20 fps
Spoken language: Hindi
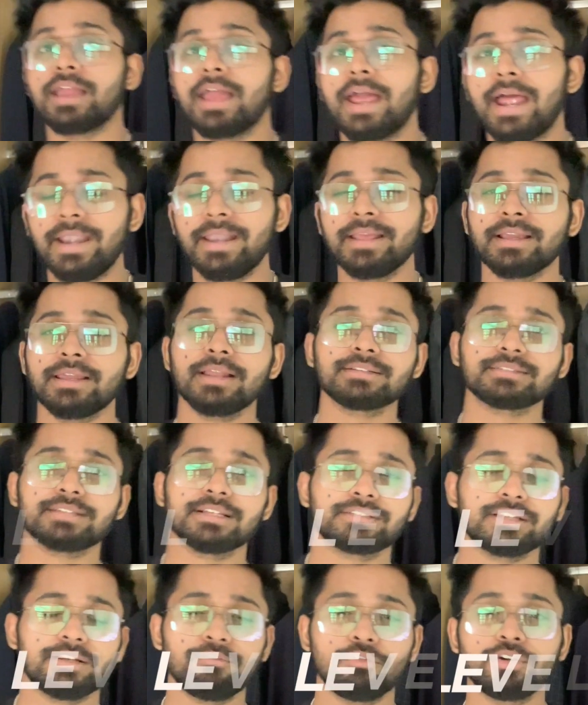एडिंग एन
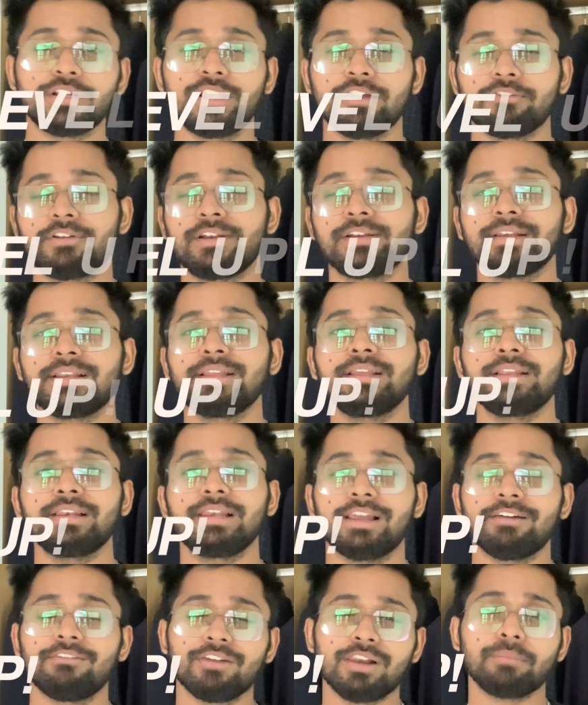एक्सेसरी वुड डेफिनेटली
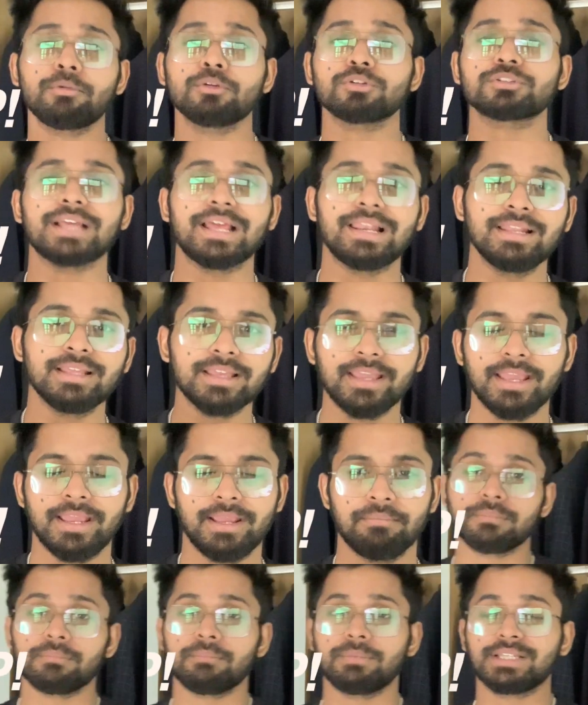लेवल अप योर स्टाइलिंग
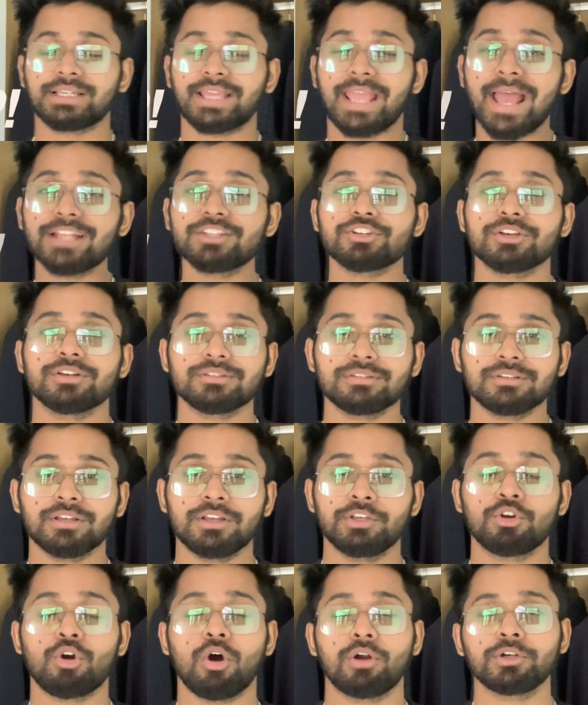गेम बट द कैच इज
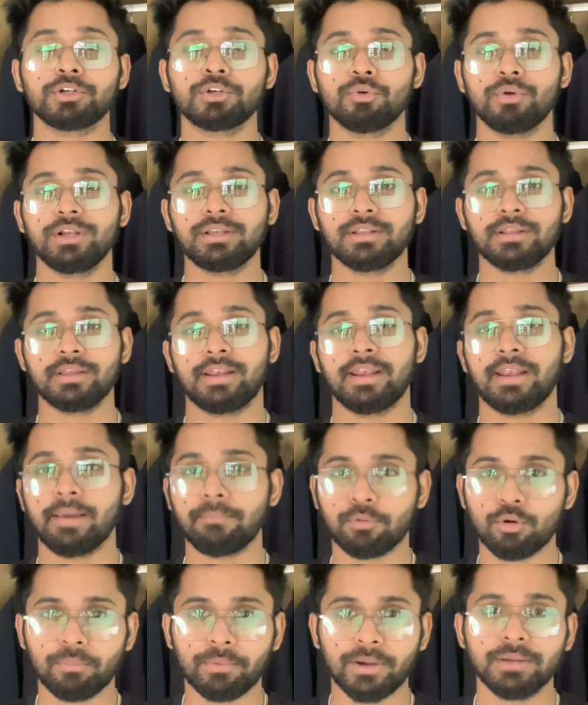यू गॉट टू डू इट इन एन
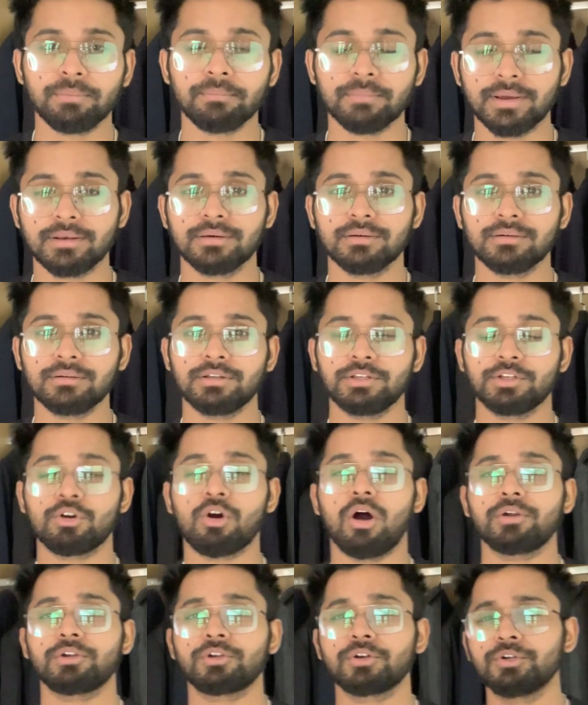अप्रोप्रिएट मैनर यू
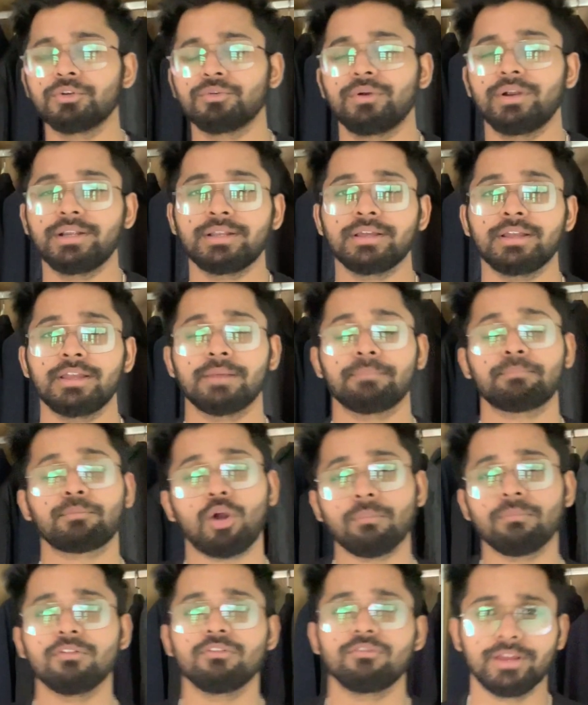गॉट टू डू इट इन अ
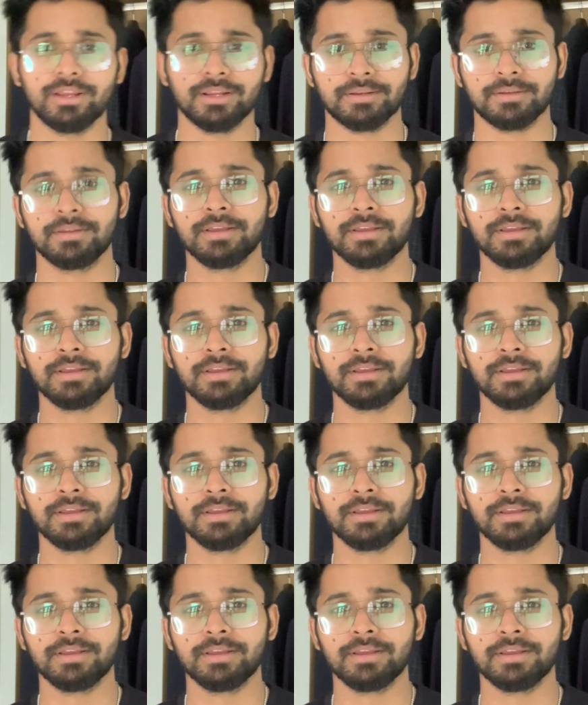प्रॉपर वे